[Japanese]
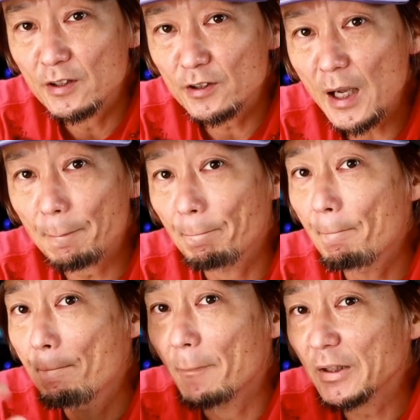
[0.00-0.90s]
それじゃあ、
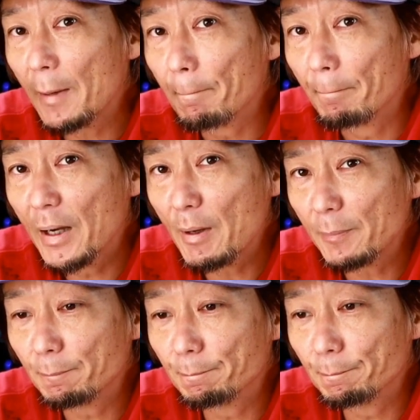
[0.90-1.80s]
また
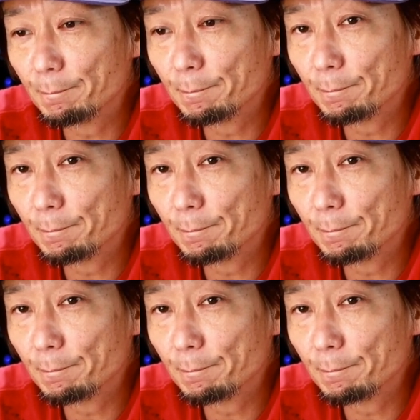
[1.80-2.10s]
バイバイ